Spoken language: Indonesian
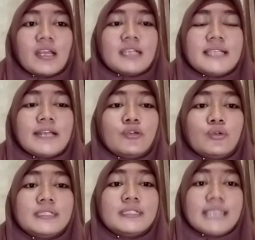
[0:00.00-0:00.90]
Dan
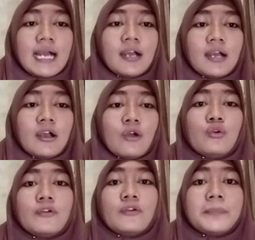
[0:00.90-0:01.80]
hunna,
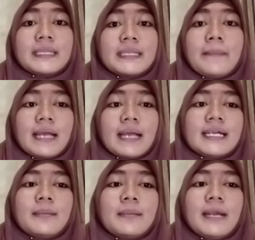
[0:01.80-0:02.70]
huruf pertama
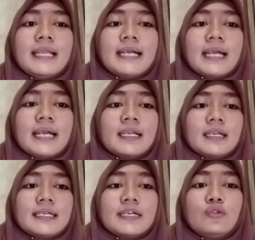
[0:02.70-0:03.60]
dikembalikan
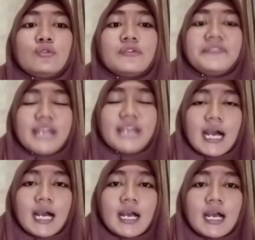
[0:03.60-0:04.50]
ke huruf ya.
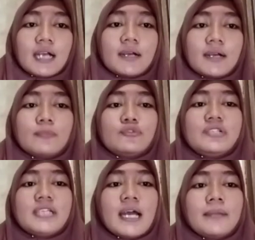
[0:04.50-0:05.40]

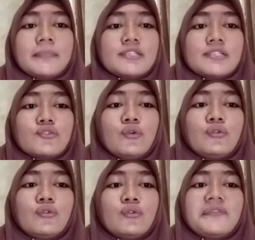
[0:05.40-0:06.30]
Kemudian
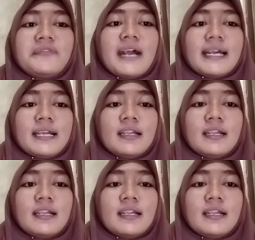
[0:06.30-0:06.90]
mensukun huruf akhir